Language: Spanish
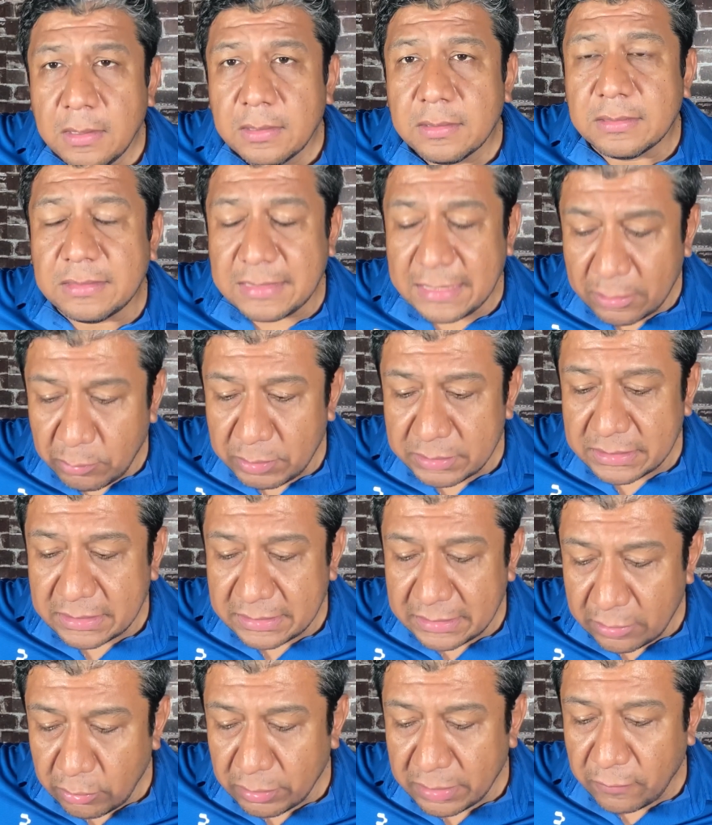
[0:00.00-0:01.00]
tengo
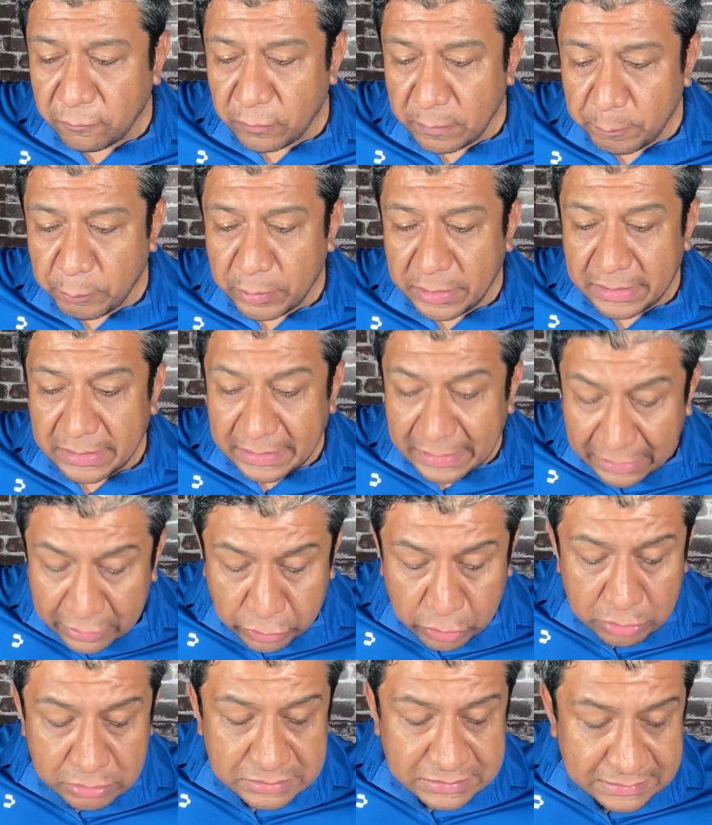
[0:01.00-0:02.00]
entendido que fue por ahí.
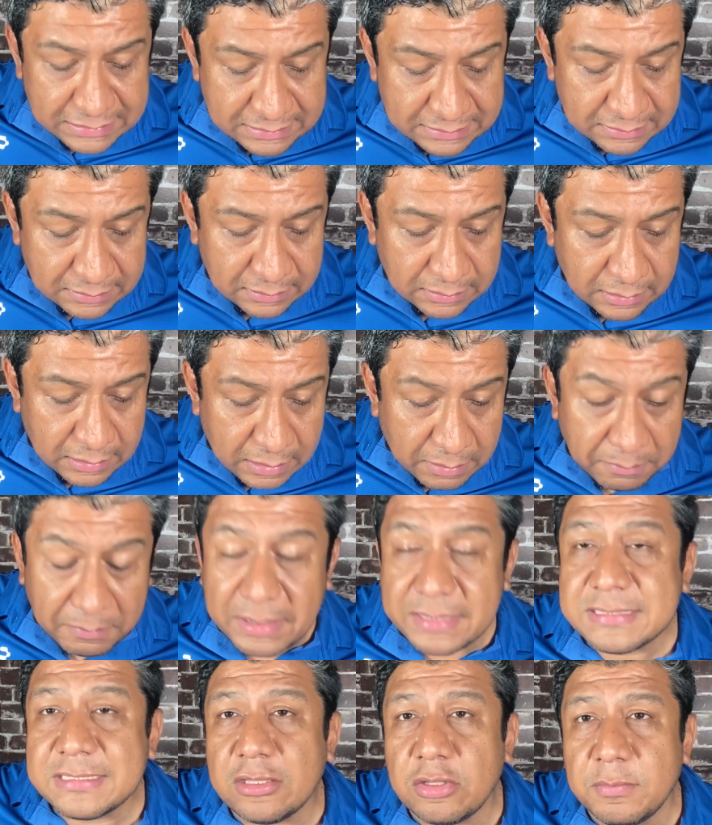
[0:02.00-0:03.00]
Entonces,
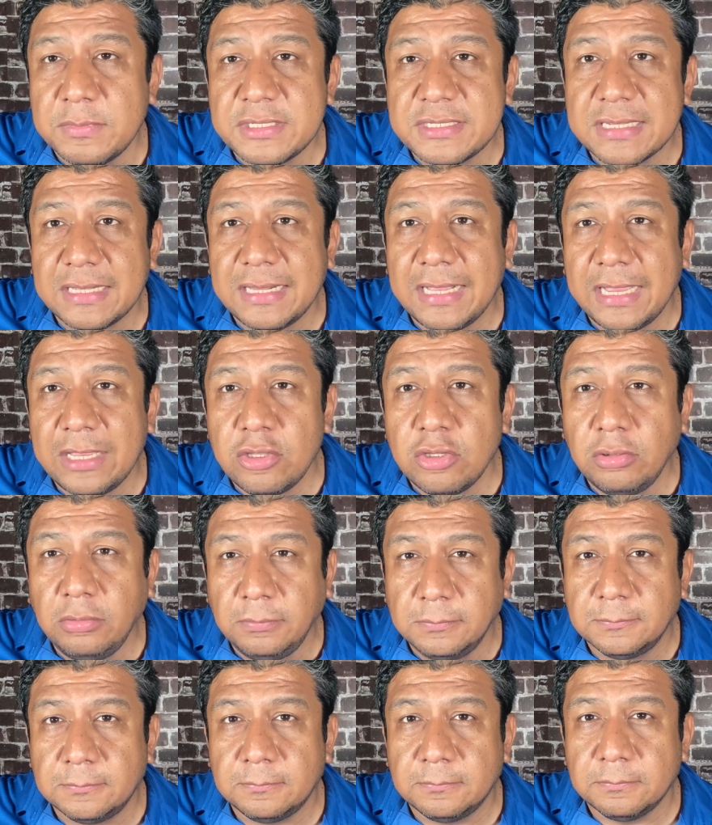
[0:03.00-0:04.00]
Marcelo Michele Año,
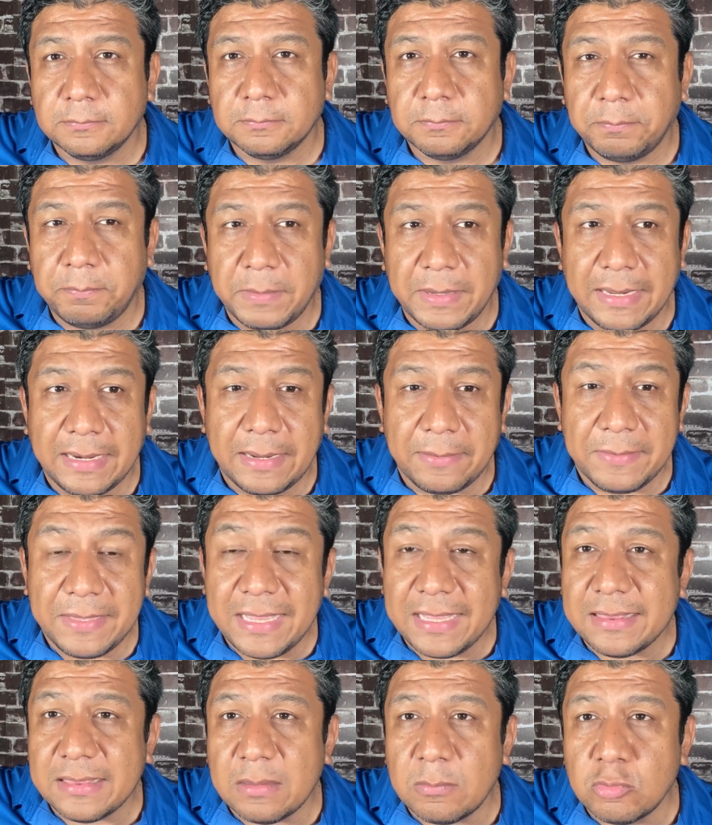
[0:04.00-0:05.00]
para
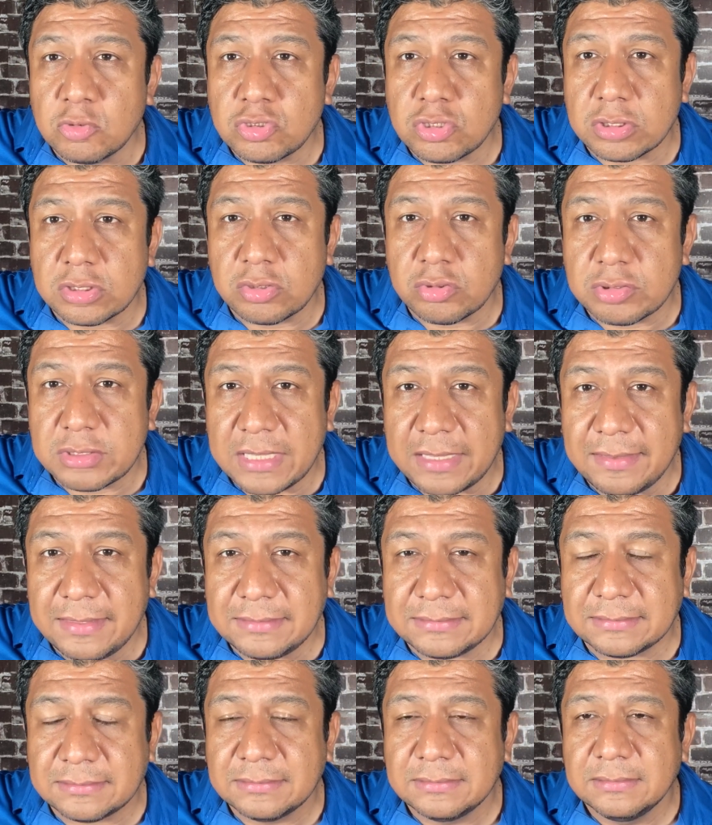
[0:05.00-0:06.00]
bien de muchos de
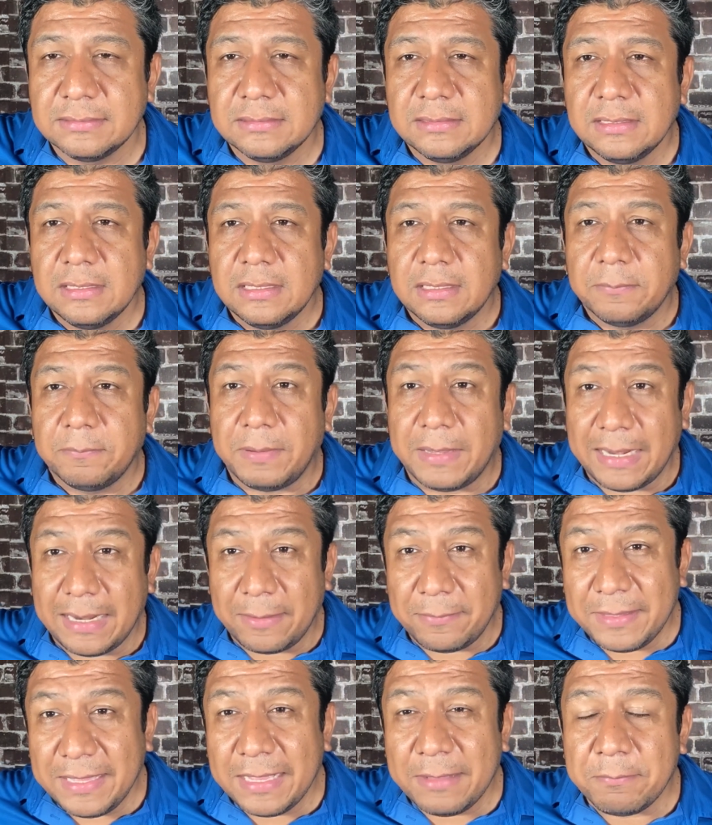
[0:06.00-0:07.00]
ustedes, para
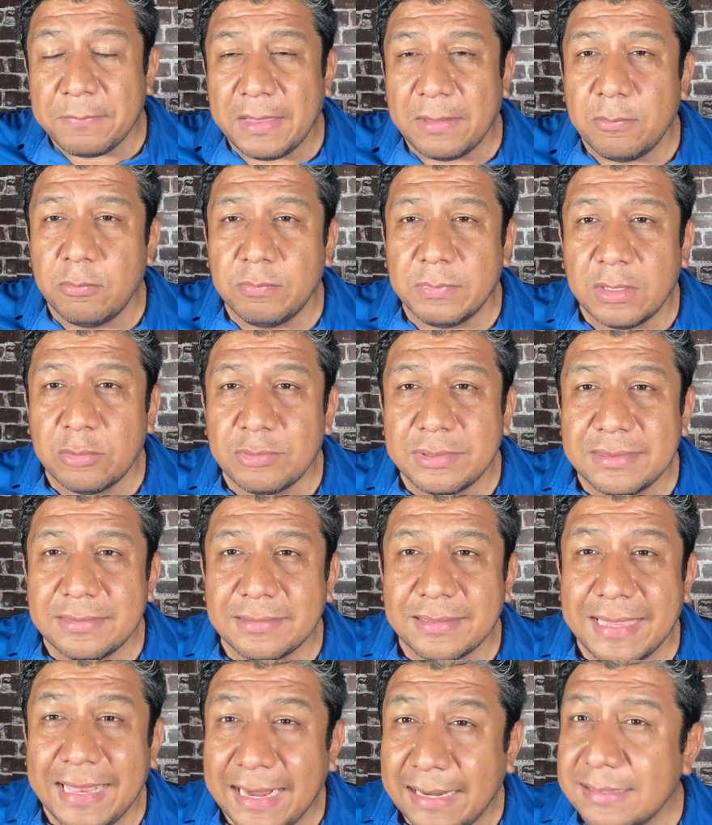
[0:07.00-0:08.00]
bien de, un
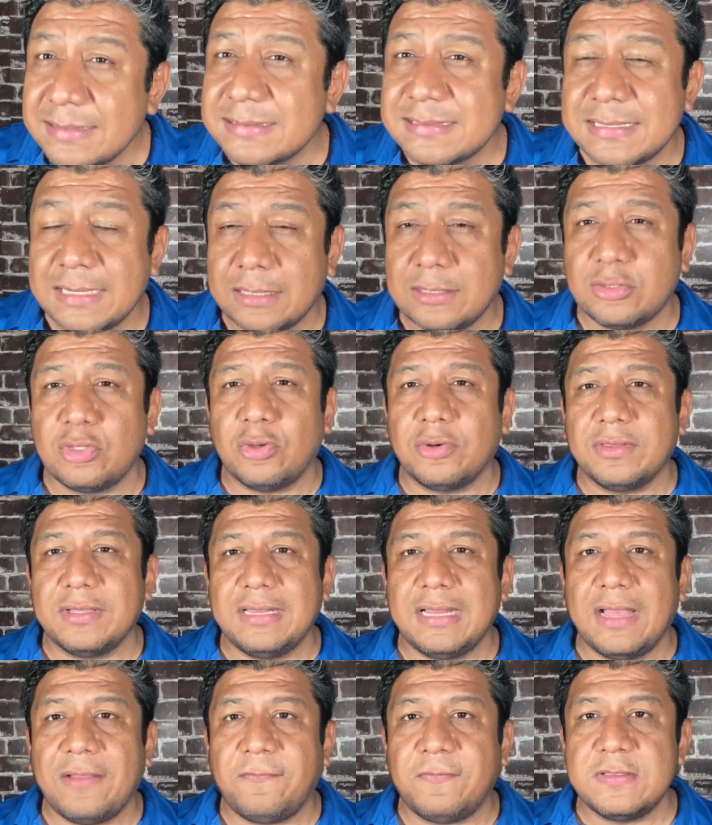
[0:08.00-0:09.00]
gran sector de
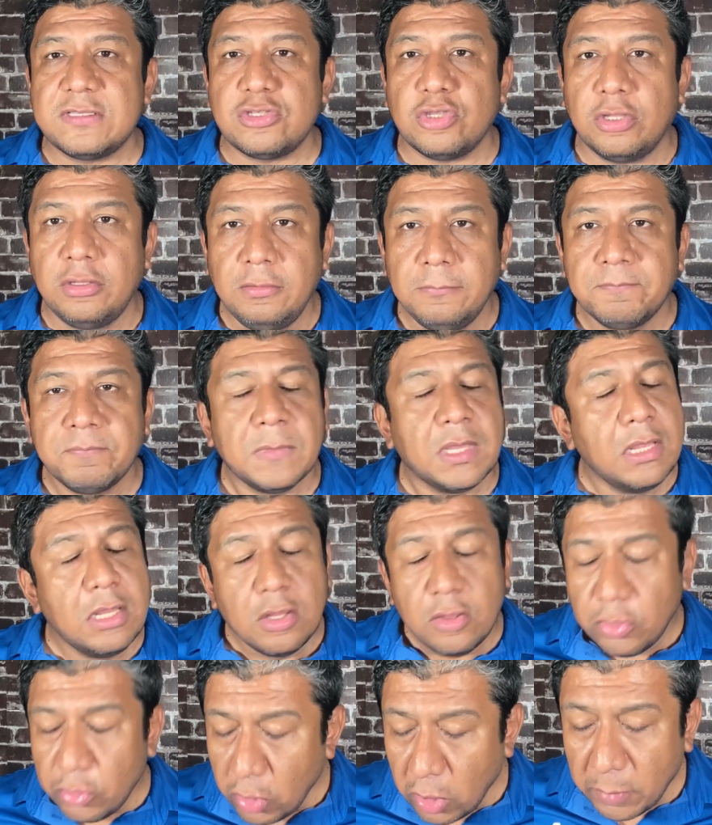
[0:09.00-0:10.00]
la afición,
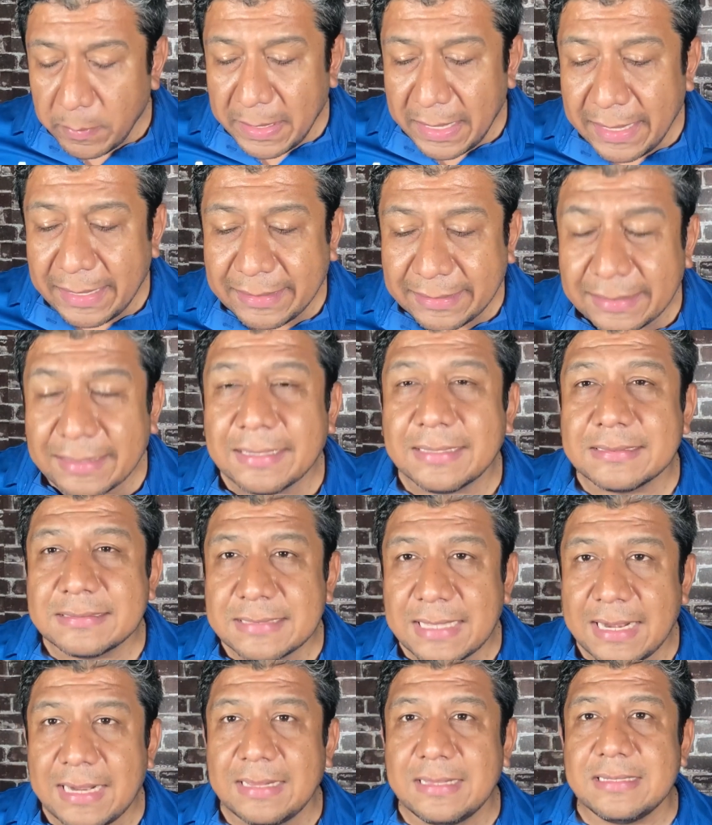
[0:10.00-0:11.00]
no va a
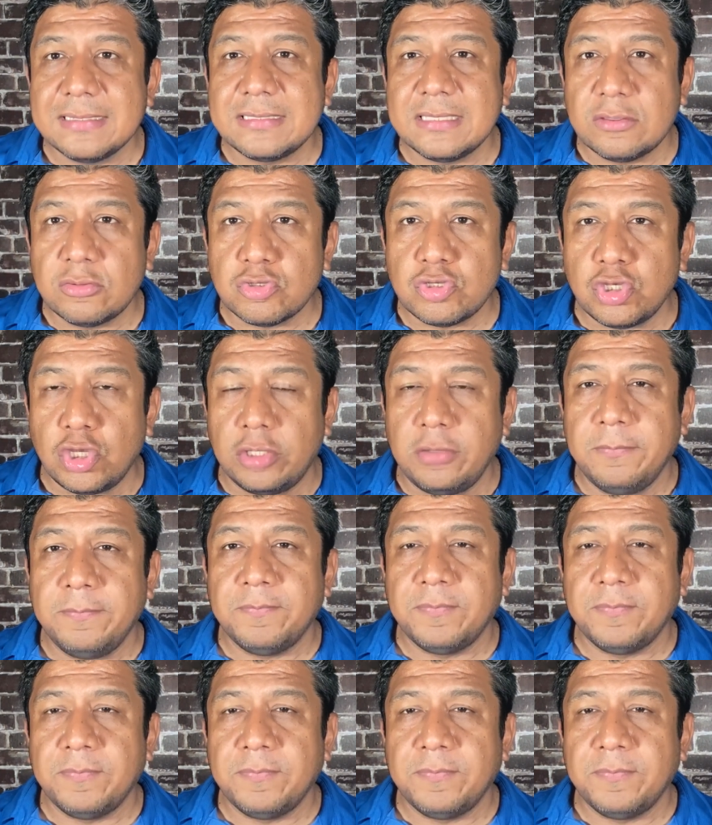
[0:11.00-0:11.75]
regresar a la institución